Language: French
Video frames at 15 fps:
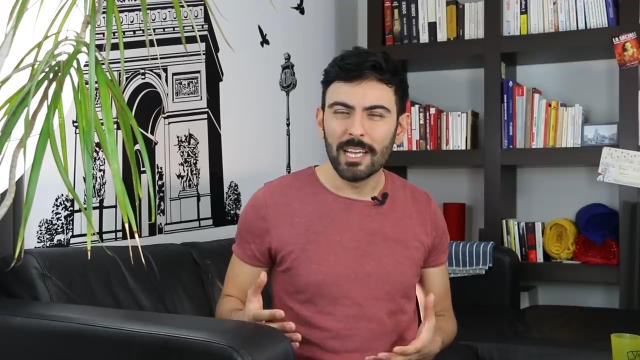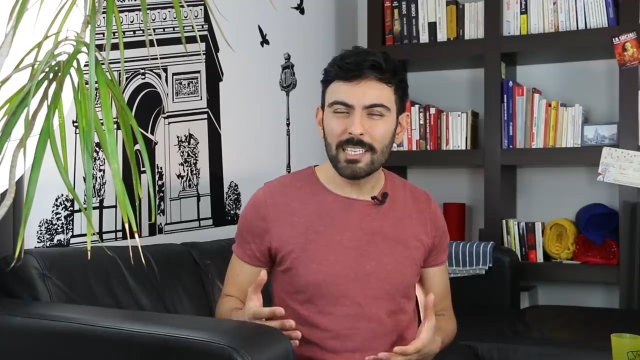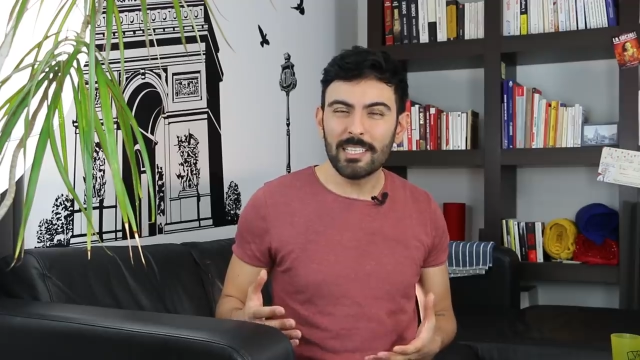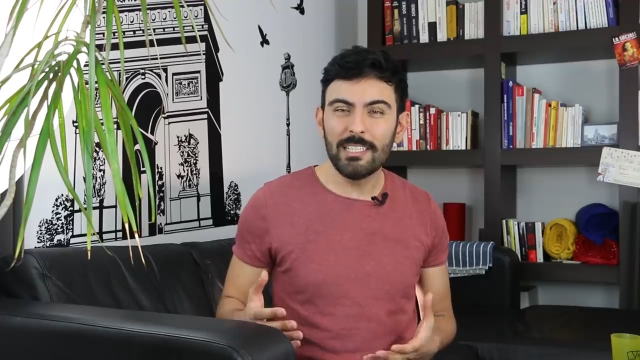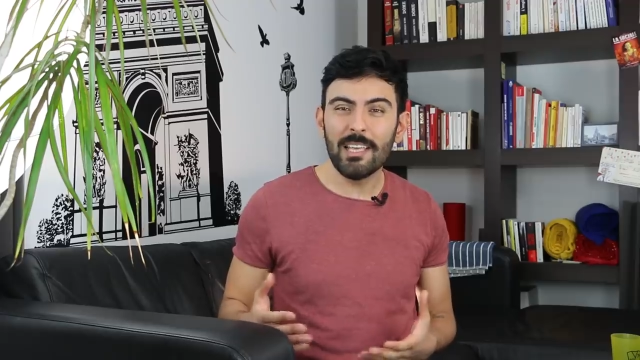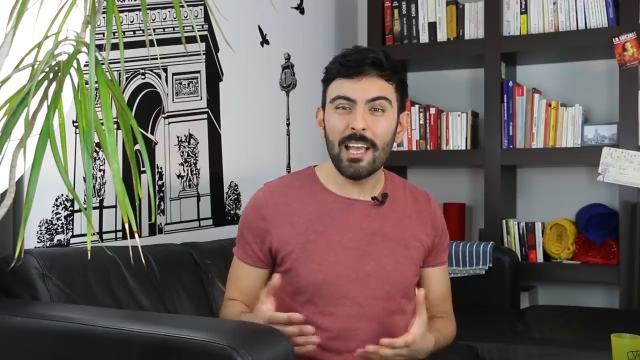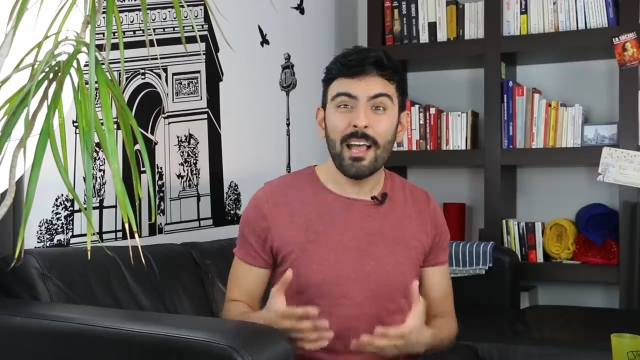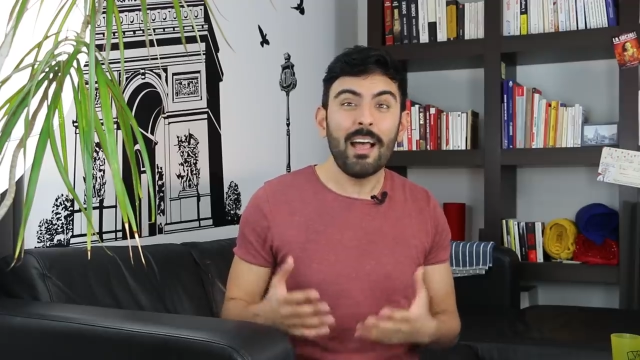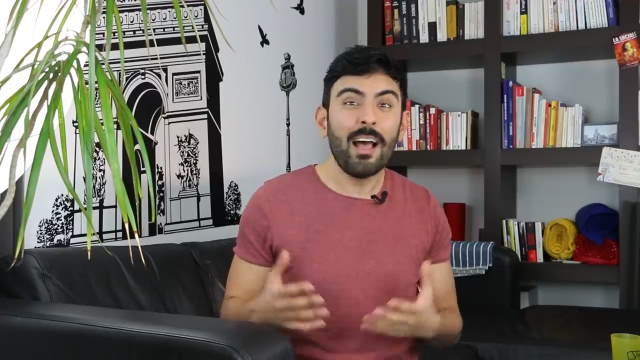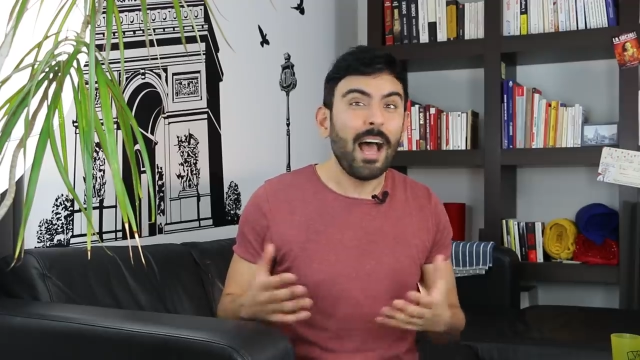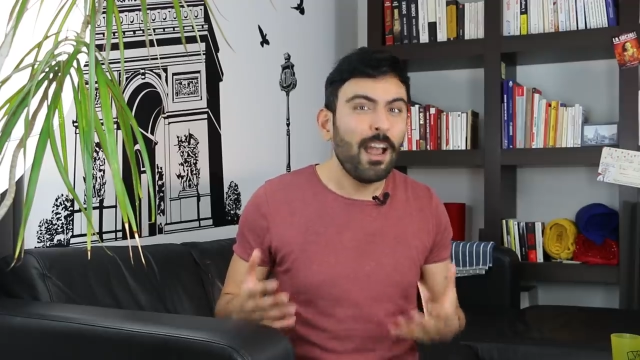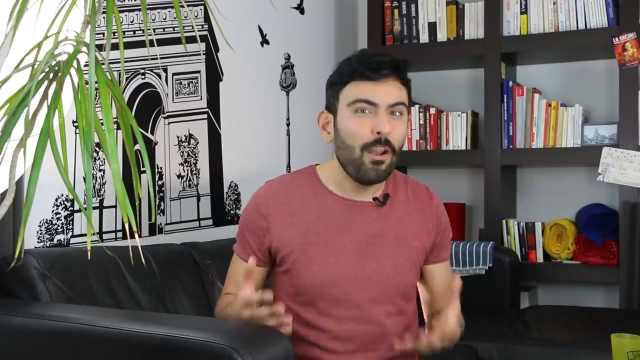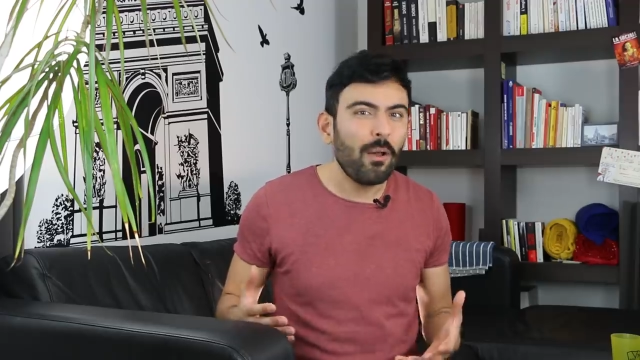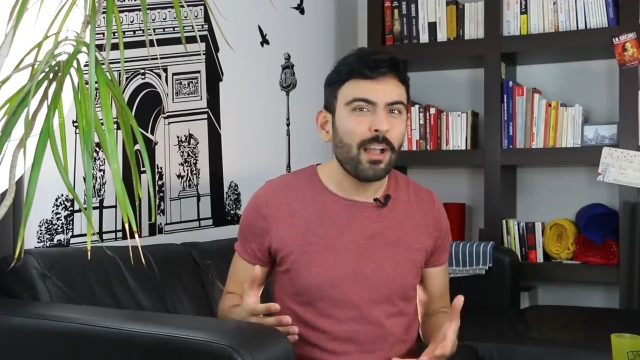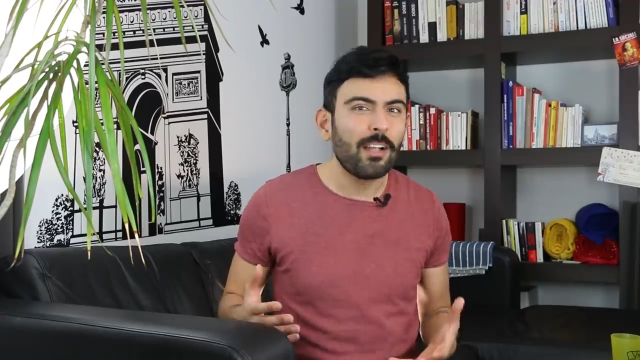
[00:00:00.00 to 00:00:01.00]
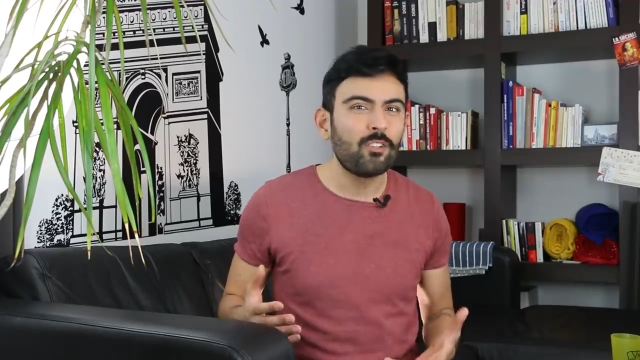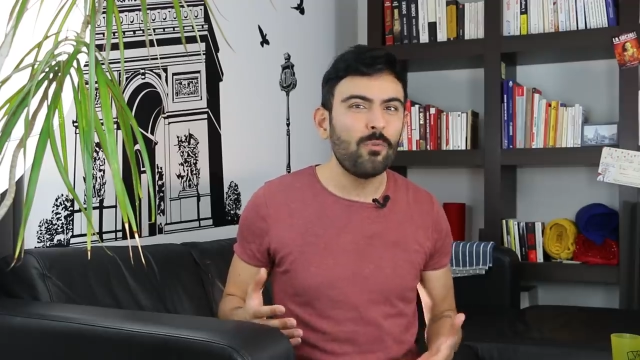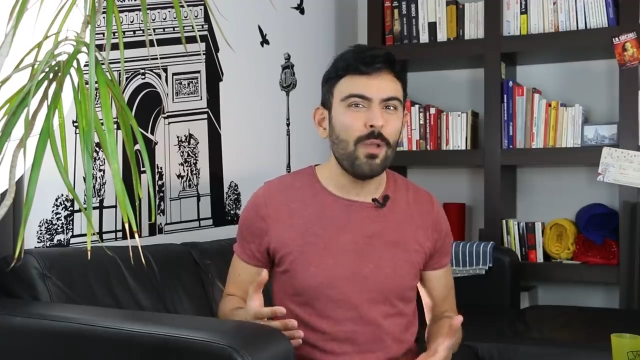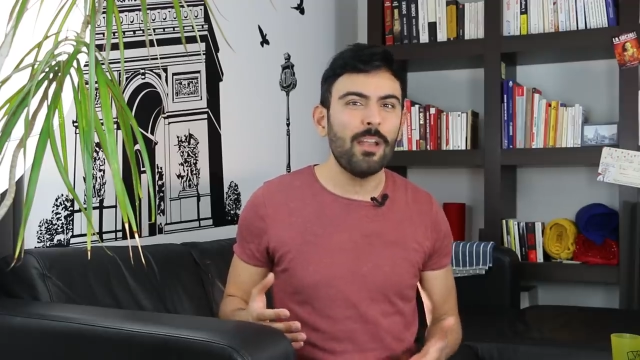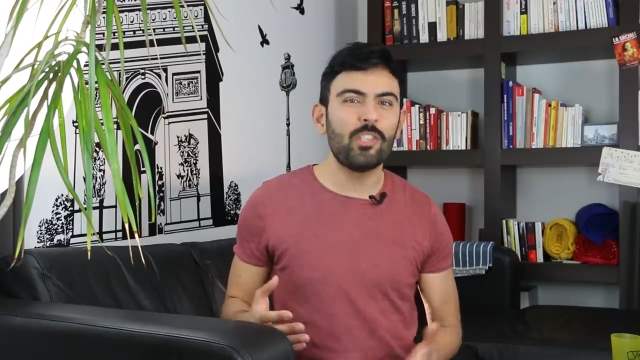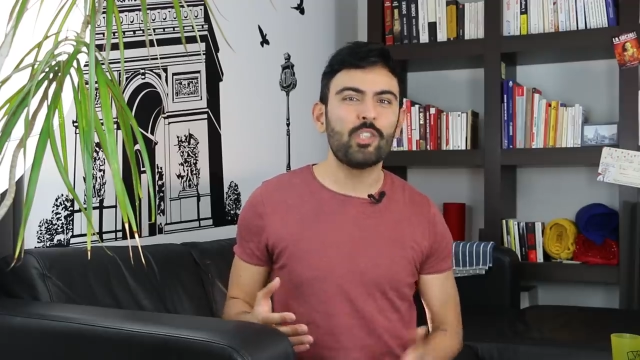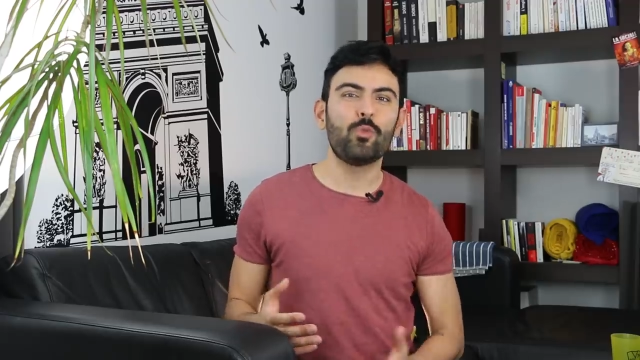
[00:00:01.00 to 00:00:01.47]
qui a à l'heure
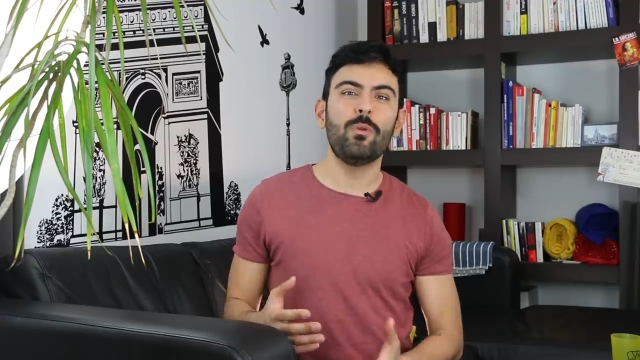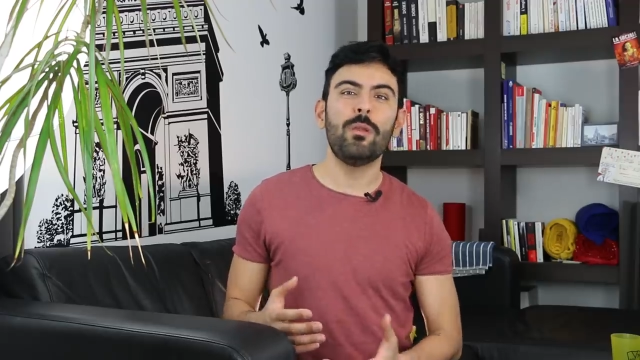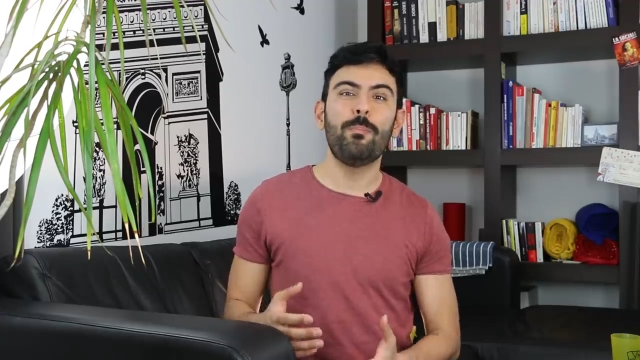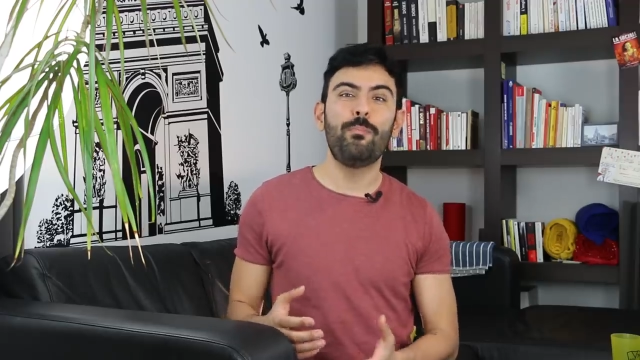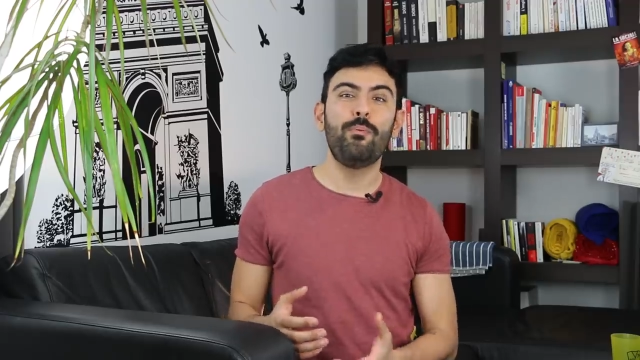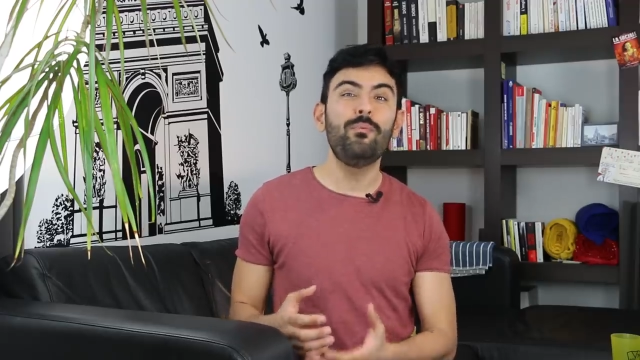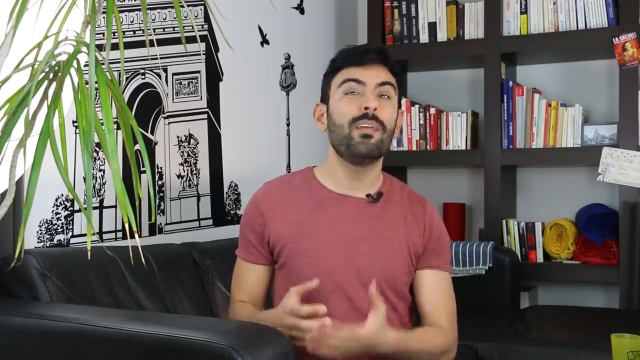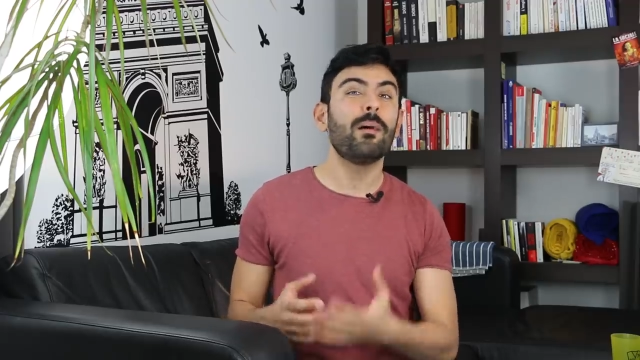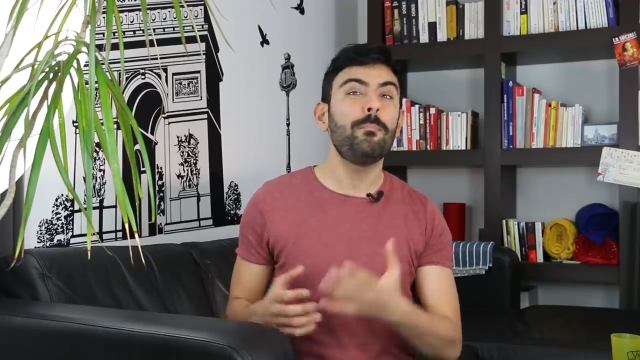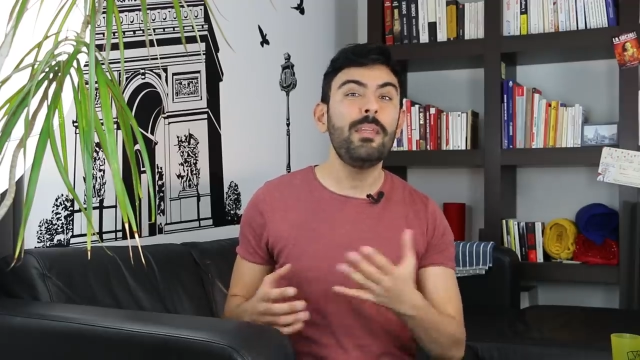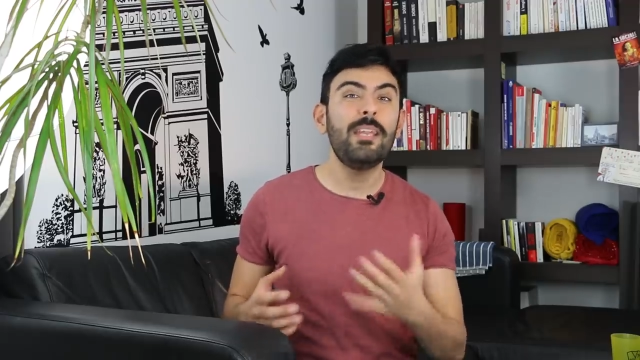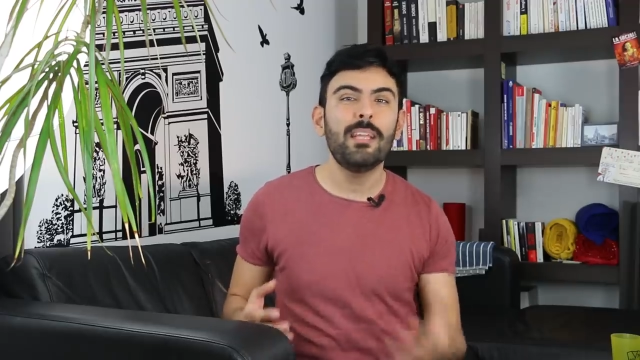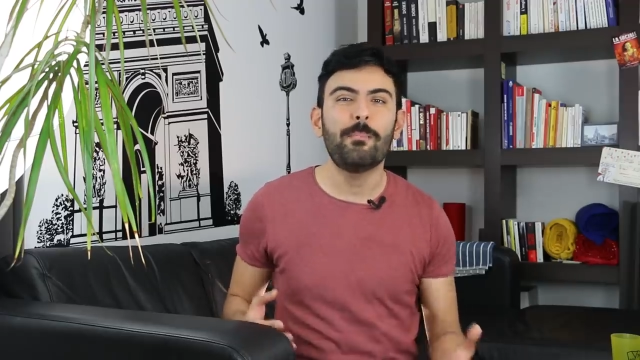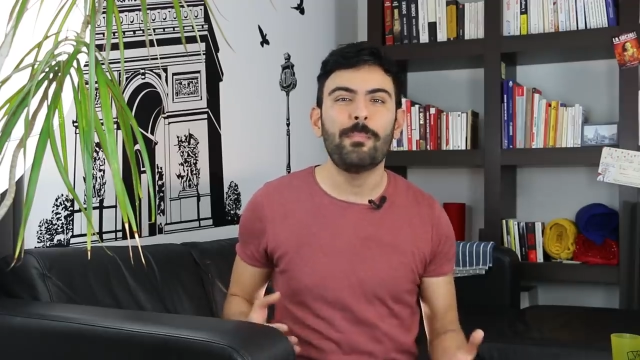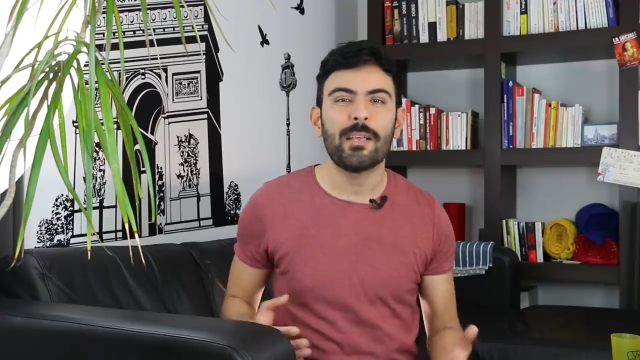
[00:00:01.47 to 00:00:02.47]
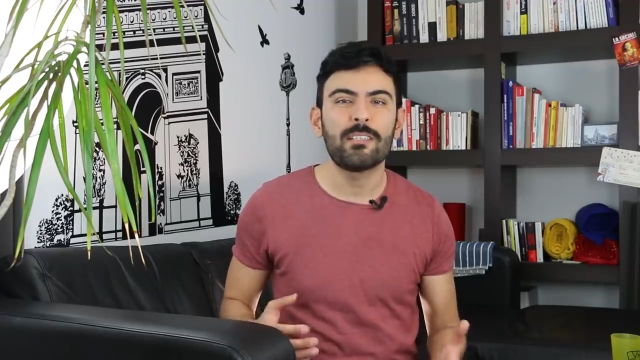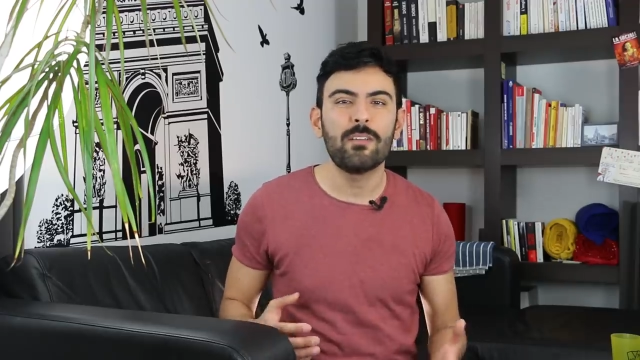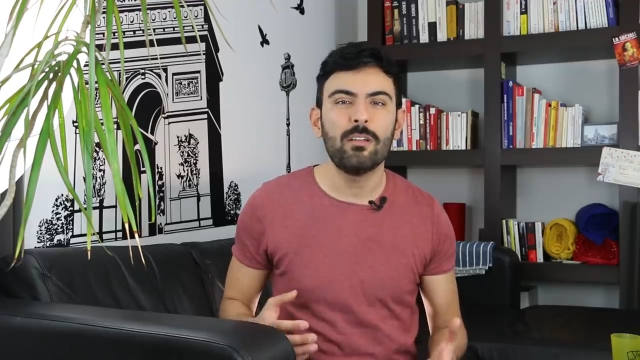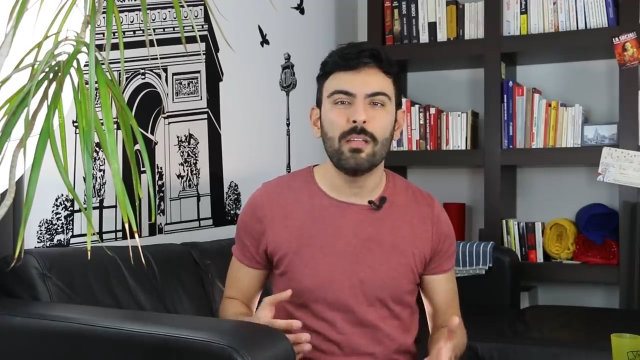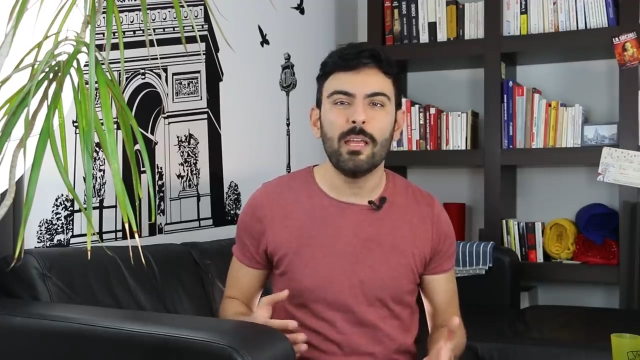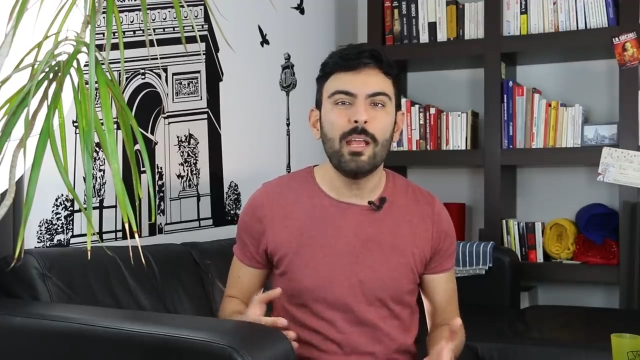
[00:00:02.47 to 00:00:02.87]
actuelle tué plus d'un millier de personnes